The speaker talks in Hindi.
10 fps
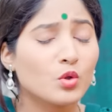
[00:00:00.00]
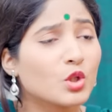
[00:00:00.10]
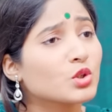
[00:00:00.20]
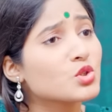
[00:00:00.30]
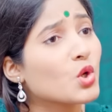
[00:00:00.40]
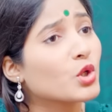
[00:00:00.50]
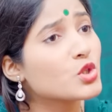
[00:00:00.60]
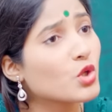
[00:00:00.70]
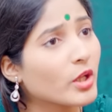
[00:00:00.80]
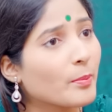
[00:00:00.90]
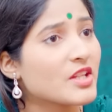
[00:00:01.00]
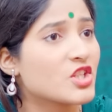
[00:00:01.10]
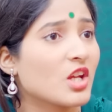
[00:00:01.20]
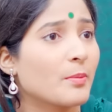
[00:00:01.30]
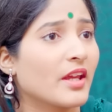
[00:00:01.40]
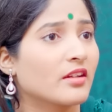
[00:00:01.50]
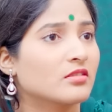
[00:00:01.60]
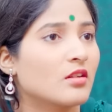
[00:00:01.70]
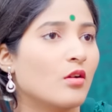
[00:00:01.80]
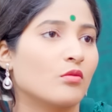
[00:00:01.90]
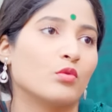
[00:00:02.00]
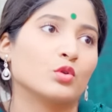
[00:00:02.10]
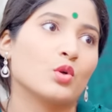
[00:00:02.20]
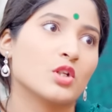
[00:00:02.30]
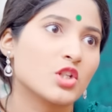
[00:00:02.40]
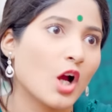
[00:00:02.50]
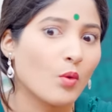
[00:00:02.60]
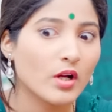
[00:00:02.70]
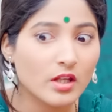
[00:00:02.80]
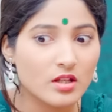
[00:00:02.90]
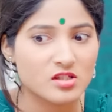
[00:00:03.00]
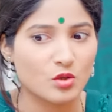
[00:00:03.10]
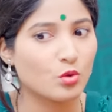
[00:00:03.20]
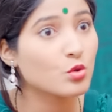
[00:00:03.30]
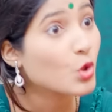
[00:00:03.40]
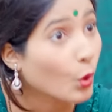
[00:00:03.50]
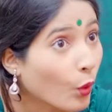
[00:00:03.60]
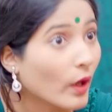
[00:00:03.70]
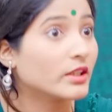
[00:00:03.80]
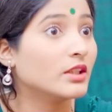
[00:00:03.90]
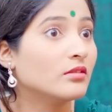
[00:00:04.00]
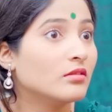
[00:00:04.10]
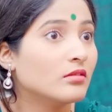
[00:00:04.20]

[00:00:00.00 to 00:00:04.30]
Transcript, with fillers: उनके तो छोटे छोटे बच्चे भी हैं वो तो अच्छा हुआ कि किसी को कुछ हुआ नहीं